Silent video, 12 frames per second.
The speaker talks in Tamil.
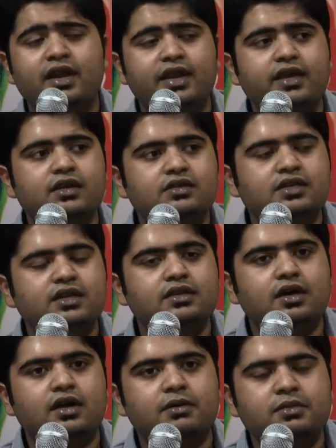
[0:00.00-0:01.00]
நிக்கில்
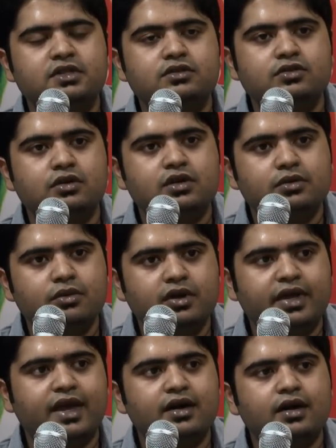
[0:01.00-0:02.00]
சீதாராமன் சொல்லிட்டு ஒரு
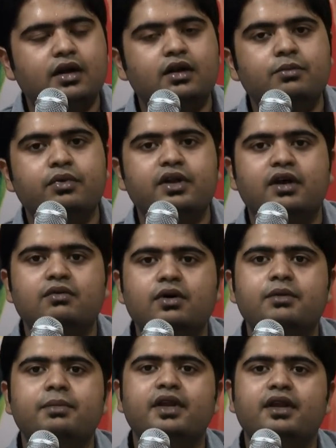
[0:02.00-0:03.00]
கேனடாவில் போய் நான்
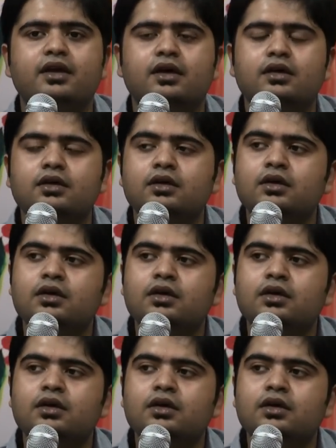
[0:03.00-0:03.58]
ஒர்க் பண்ணியிருக்கேன்